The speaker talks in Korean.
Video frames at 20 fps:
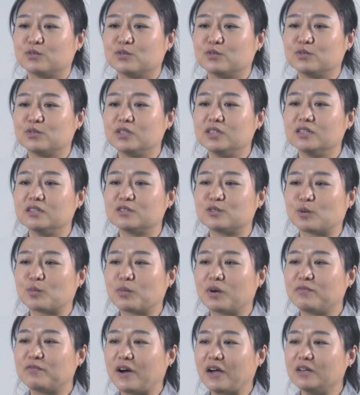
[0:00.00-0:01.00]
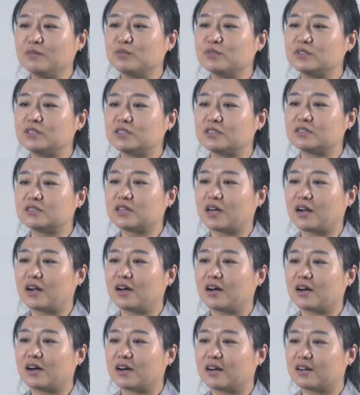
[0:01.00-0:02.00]
우리는 정말 5G를
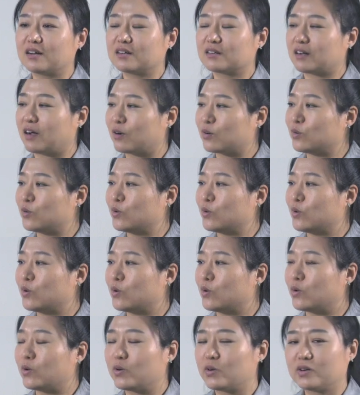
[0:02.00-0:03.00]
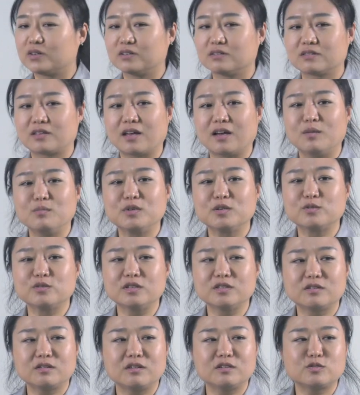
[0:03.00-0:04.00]
살아가고,
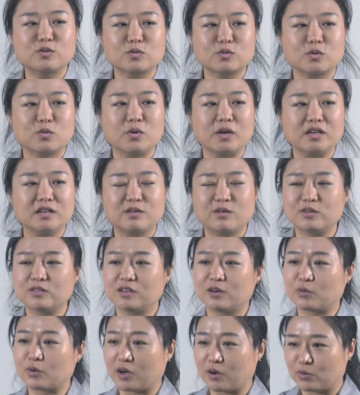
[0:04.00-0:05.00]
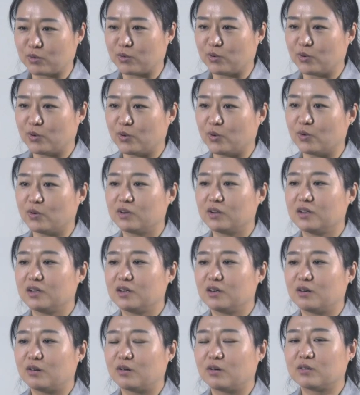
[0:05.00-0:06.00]
대한민국 인터넷 속도 왜 이러냐고 하고,
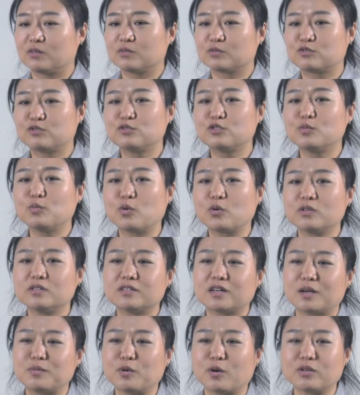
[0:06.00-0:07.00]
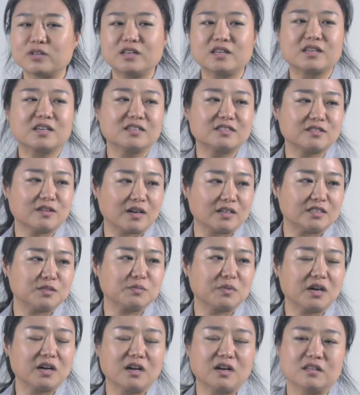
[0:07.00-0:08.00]
구글 모르는 사람이 어디 있겠어
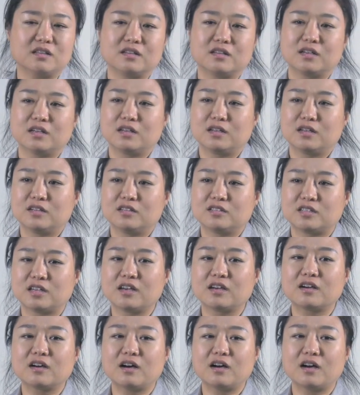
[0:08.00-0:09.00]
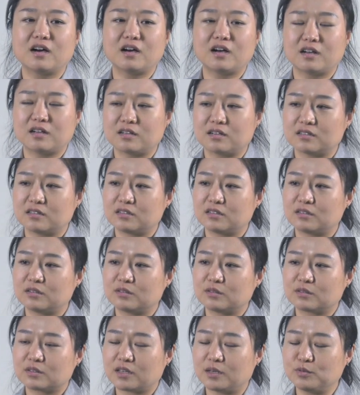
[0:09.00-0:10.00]
하지만, 제가
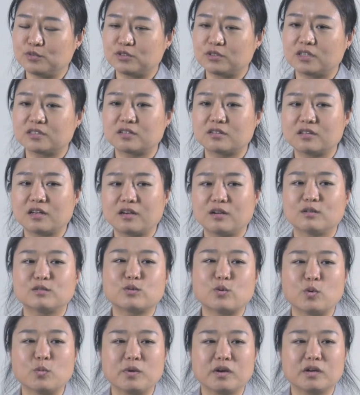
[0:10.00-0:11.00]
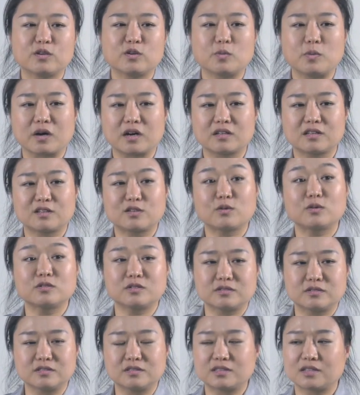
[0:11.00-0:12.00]
캡슐에서 내려서 500km 바깥에
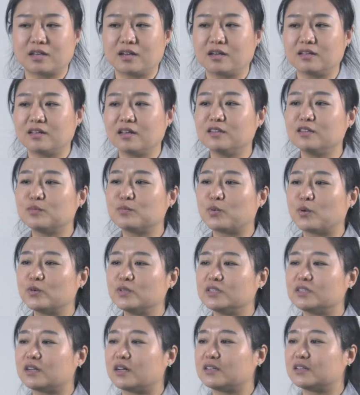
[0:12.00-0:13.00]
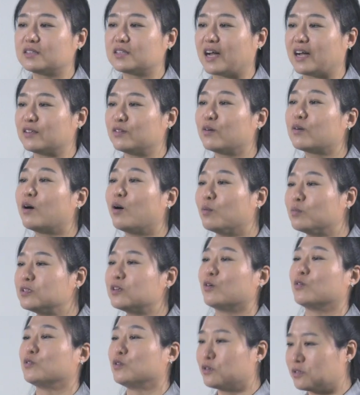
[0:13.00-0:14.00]
떨어졌을 때 핸드폰이라는 단어가
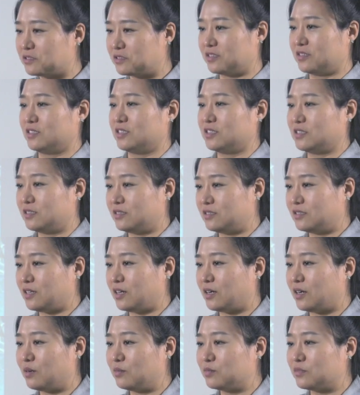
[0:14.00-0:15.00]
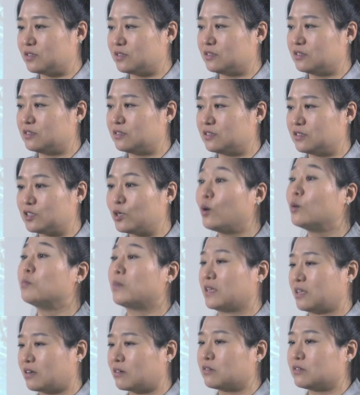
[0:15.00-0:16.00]
없는 언어를 쓰는 사람들을 처음
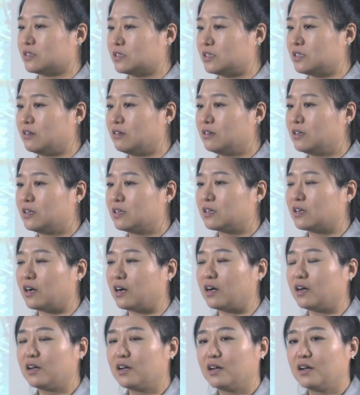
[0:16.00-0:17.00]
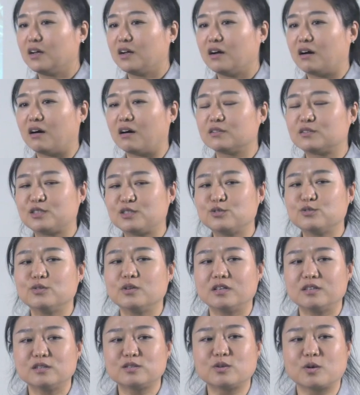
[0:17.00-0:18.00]
만났거든요. 그러니까 아,
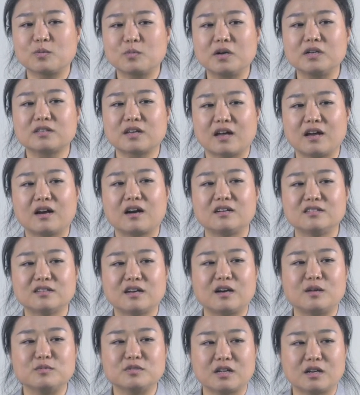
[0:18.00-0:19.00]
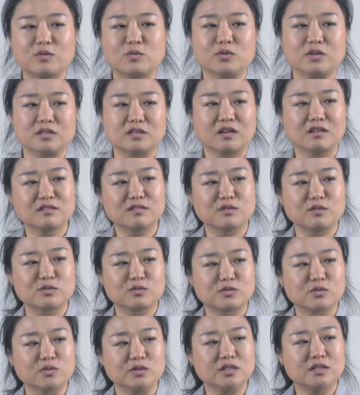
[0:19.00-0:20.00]
지구에는 정말 다양한 사람이 살고 있다는
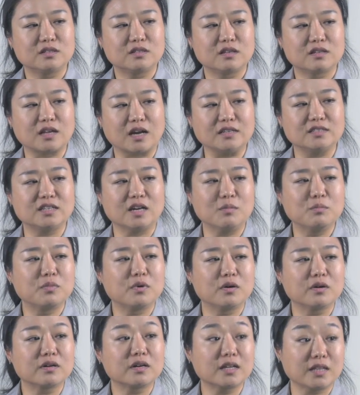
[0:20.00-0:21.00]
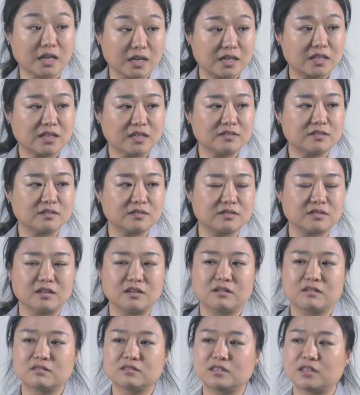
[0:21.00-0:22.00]
것도 이때 다시 한번 깨닫긴
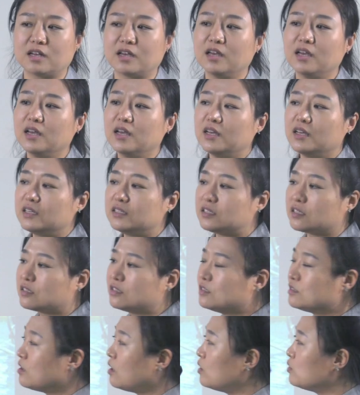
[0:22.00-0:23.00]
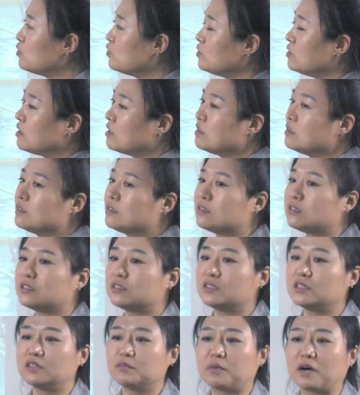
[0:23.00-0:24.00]
했었어요. 근데 이제 그런
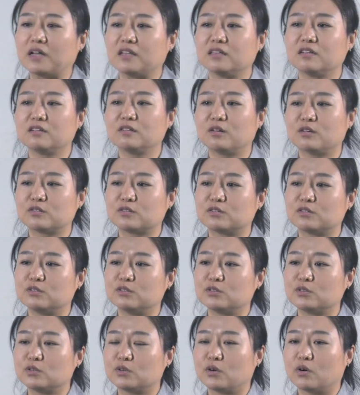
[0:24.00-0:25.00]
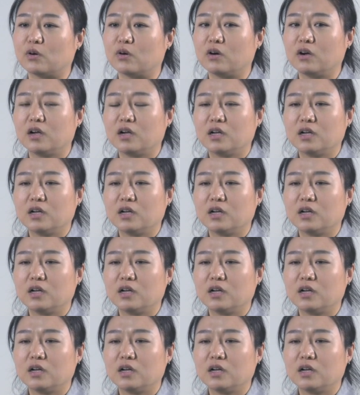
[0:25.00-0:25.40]
훈련들을 받는 것들도